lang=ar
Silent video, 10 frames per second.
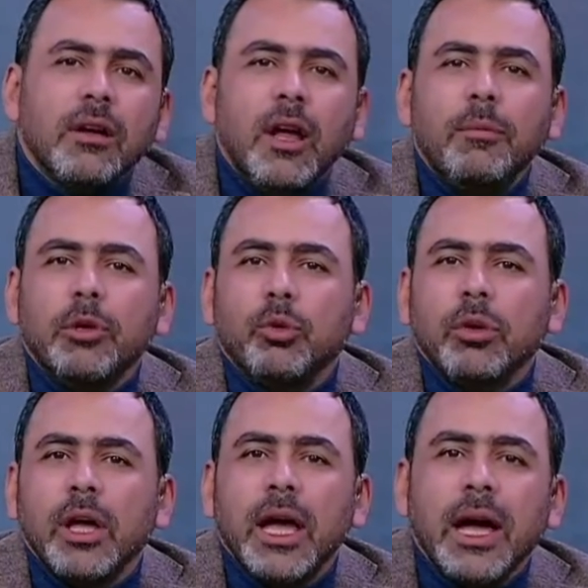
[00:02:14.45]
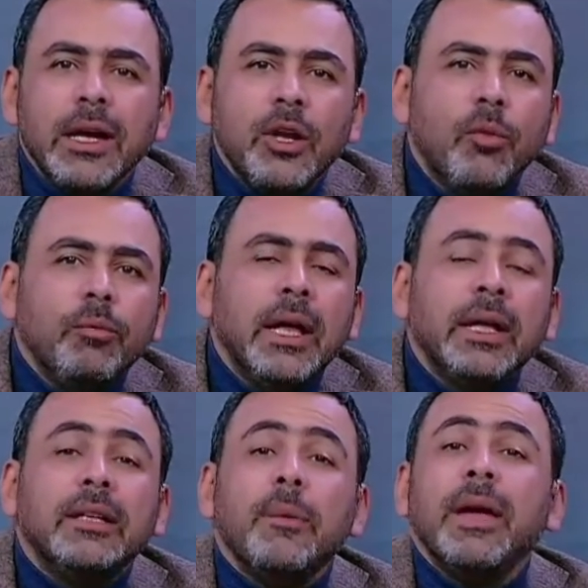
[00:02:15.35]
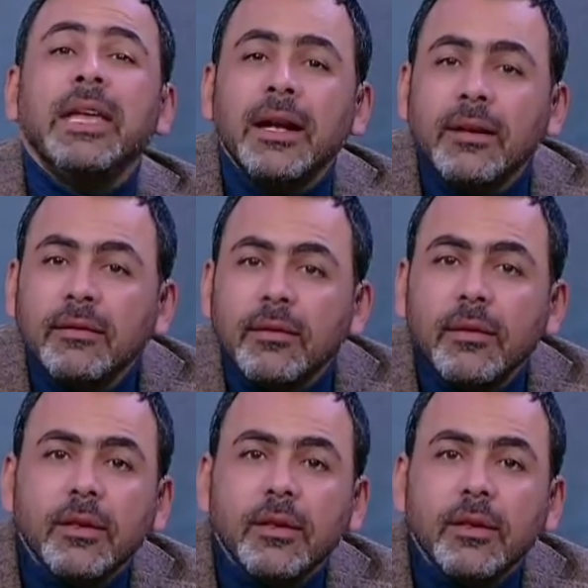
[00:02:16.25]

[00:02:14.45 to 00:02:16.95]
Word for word: رحمة الله عليهم تبينت